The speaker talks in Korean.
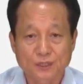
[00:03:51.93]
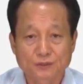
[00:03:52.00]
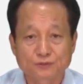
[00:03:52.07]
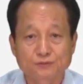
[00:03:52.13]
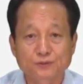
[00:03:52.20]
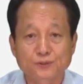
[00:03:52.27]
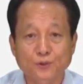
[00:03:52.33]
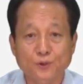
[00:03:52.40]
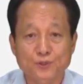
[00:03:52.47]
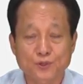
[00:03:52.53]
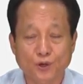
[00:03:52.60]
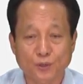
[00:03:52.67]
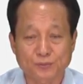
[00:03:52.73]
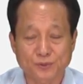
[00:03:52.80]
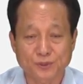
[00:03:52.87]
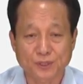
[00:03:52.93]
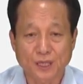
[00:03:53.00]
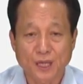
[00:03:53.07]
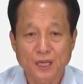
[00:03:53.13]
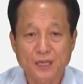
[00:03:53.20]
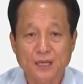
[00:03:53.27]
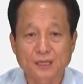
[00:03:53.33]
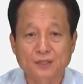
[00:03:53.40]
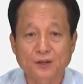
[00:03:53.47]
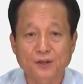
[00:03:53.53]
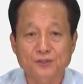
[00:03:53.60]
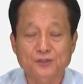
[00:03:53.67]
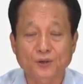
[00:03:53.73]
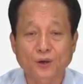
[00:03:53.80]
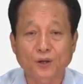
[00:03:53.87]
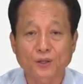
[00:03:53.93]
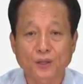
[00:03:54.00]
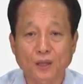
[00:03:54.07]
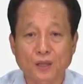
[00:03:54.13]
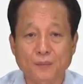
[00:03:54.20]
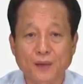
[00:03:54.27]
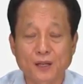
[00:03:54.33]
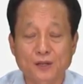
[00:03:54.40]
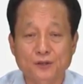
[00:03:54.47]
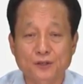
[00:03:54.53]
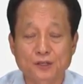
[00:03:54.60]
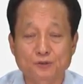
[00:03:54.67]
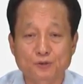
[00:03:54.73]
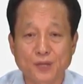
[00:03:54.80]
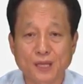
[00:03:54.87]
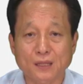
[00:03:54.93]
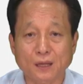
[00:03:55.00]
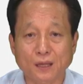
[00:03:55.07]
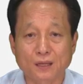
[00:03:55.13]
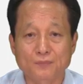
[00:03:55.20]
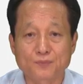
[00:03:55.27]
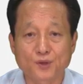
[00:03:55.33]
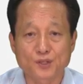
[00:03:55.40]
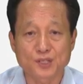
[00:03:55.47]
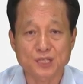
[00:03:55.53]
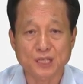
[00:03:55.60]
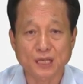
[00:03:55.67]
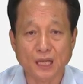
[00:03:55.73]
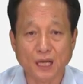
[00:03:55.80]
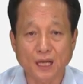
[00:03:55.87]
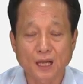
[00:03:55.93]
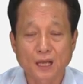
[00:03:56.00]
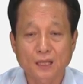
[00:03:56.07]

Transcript: 후속 처분, 예를 들어서 대기발령 이후에 당연 면직이나